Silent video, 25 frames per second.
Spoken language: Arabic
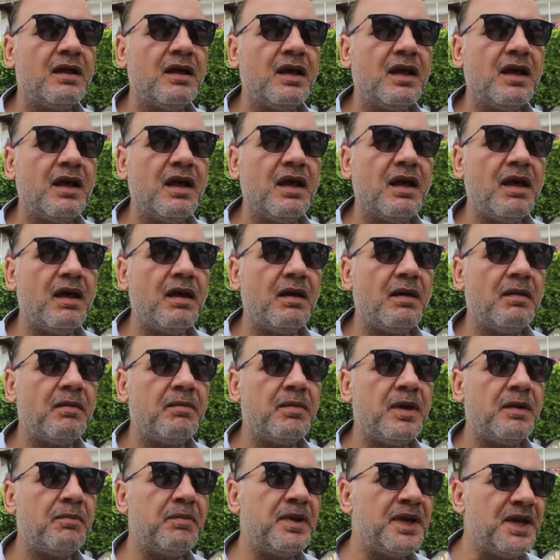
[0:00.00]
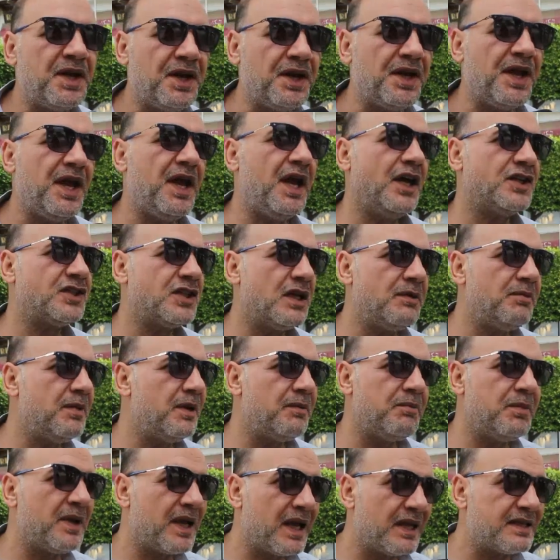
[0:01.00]
آه، بالنعناع شاي
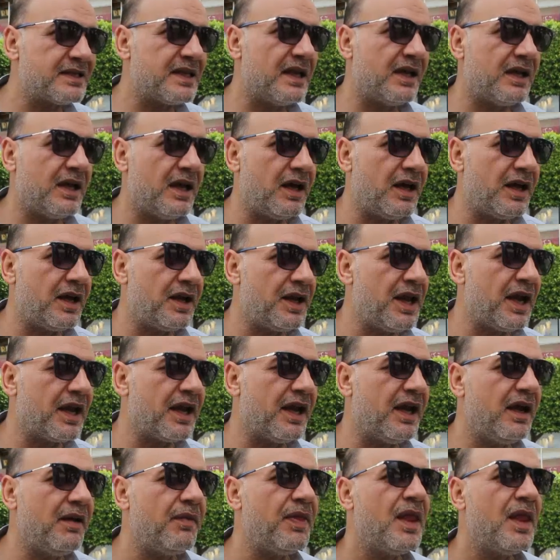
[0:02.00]
بكذا نكهه